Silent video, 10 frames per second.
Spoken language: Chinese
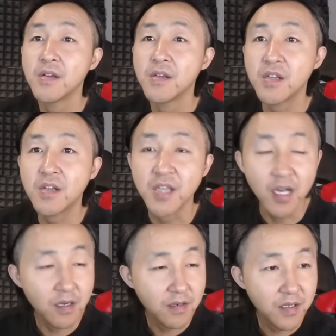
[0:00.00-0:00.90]
李克
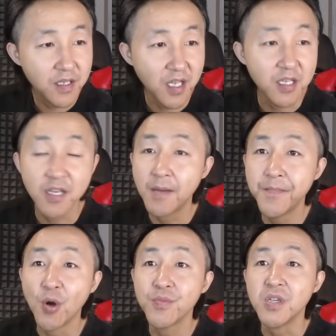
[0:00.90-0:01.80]
强前几天
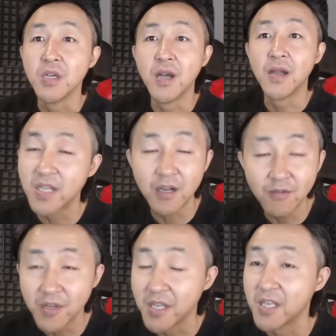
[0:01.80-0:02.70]
暴毙啊，然
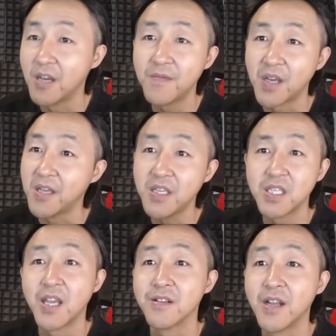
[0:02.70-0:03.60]
后李强很
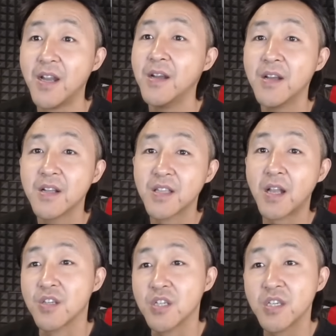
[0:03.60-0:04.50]
显然
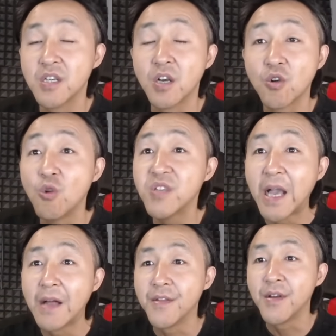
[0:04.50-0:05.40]
他只是一个空
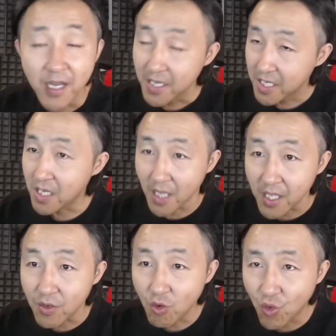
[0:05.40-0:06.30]
架子。现在
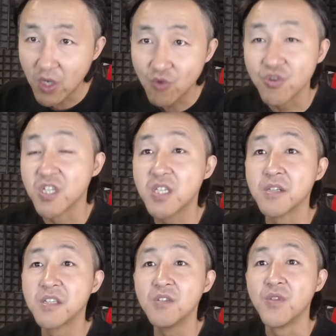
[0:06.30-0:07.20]
你就关注时
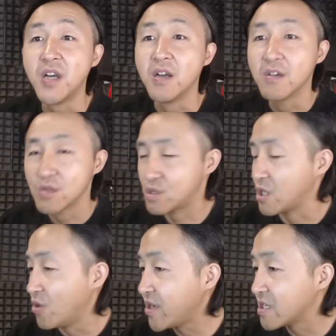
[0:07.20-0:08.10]
政新闻，
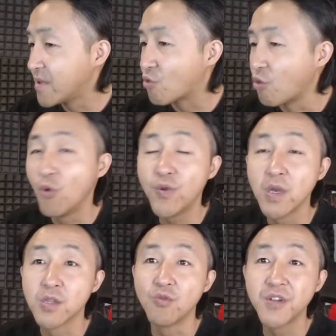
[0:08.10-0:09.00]
所谓什么国务
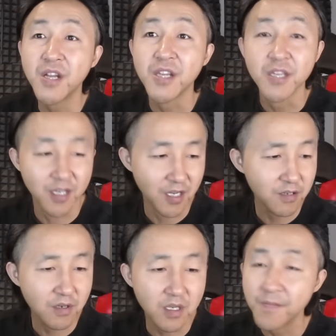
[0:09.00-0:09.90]
院总理李强
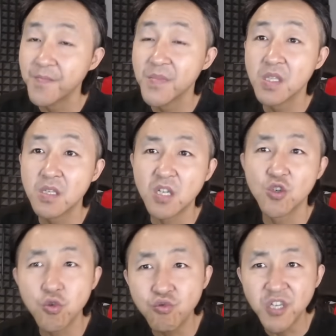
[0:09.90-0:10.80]
这个这个
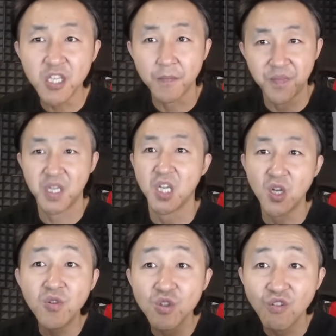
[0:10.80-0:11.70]
出现的
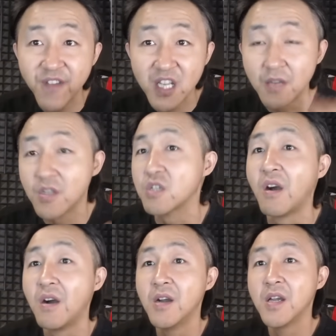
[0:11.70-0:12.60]
频率都非常的
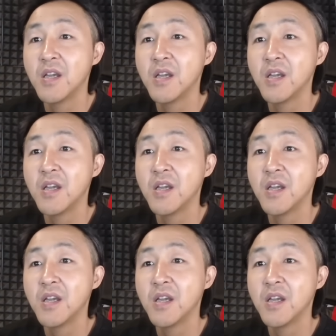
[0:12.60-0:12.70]
少。